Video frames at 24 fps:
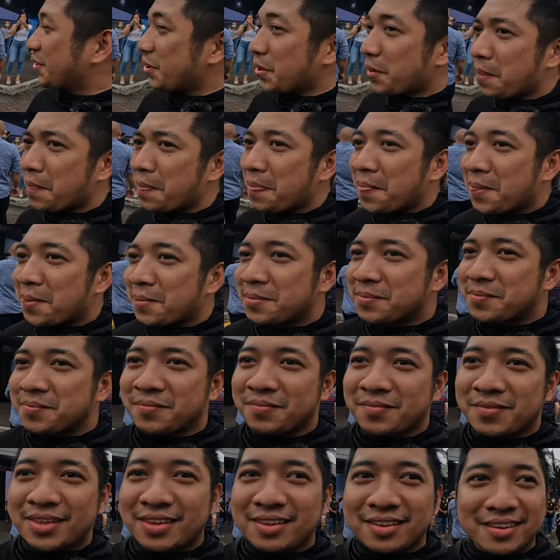bikes right
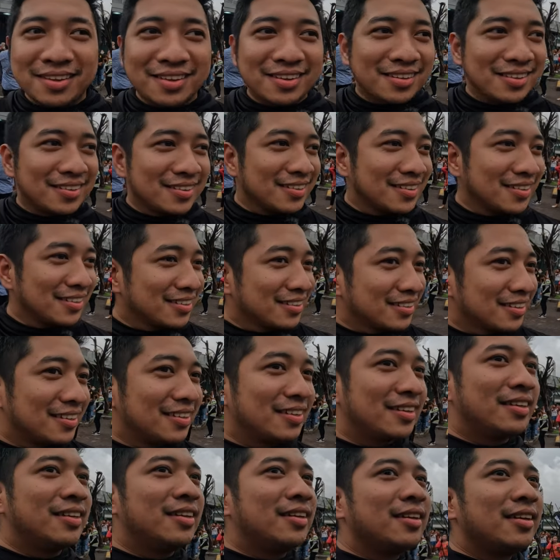here. But
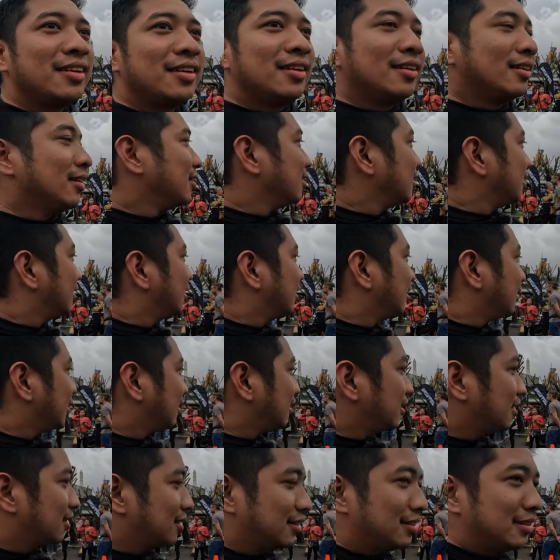also, I just want to
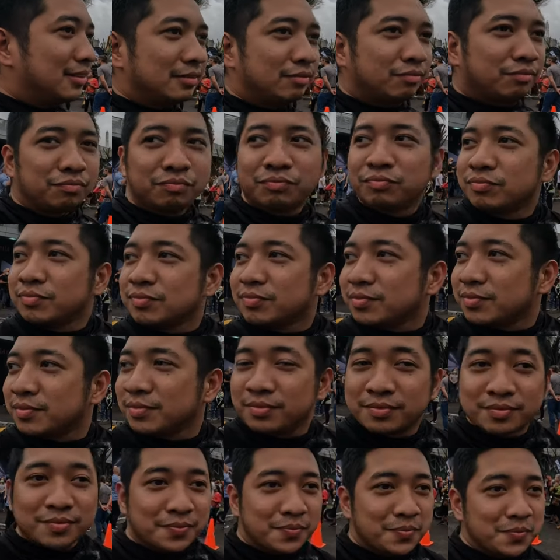highlight that this this,
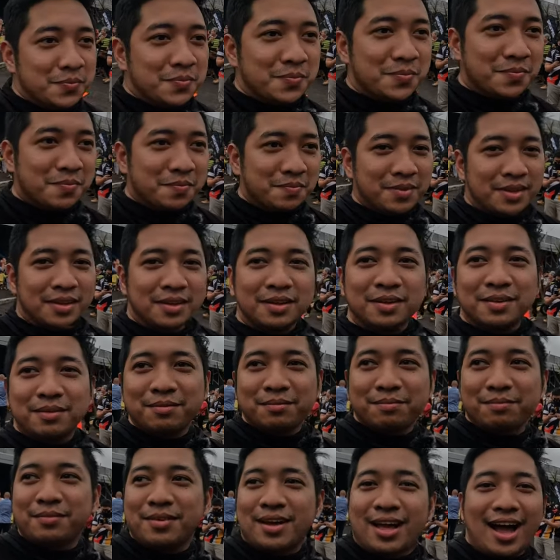this is a daily
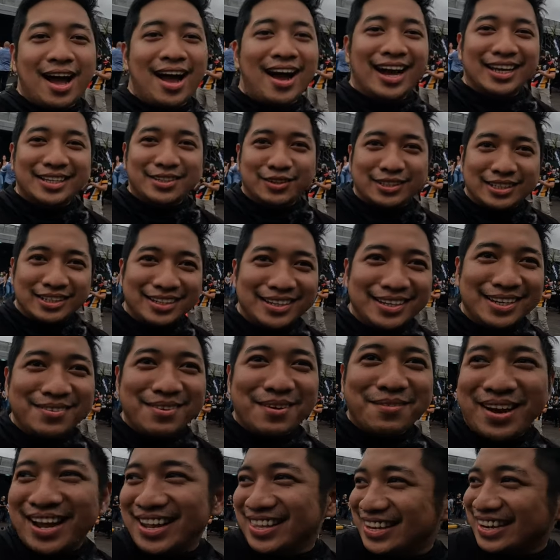bike, so if ah, you have a back
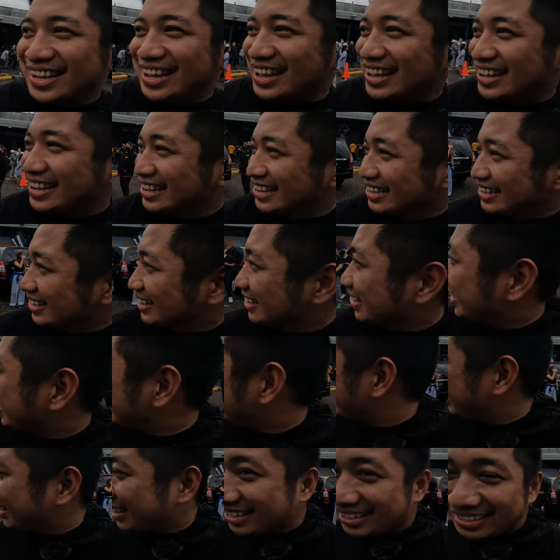rider, aha,
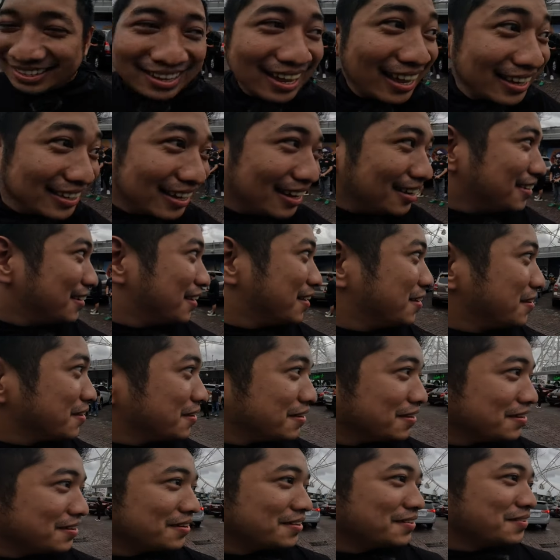you have a
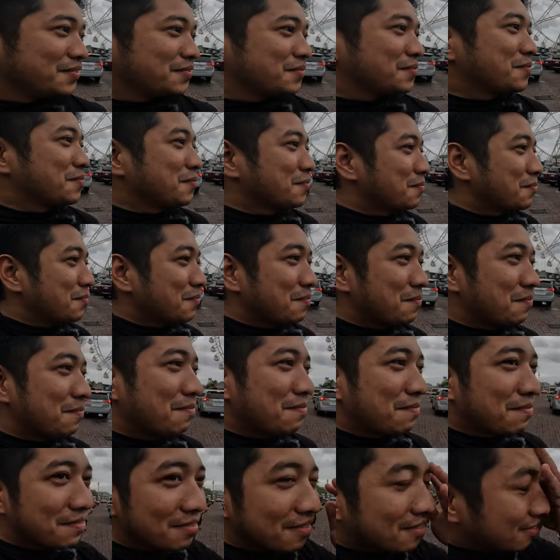perfect back rider.
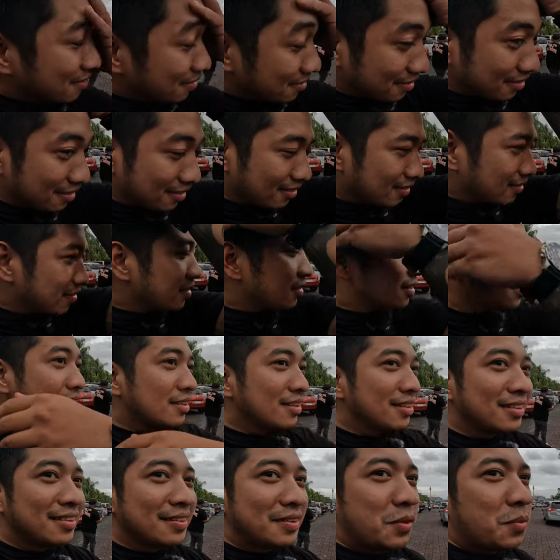Ma'am Andrea, can you
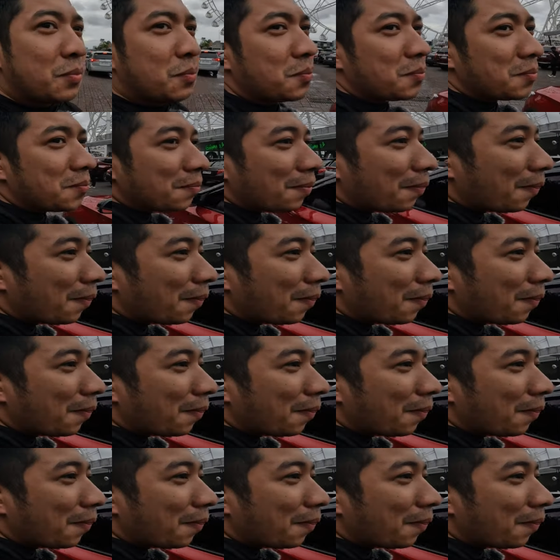please buy the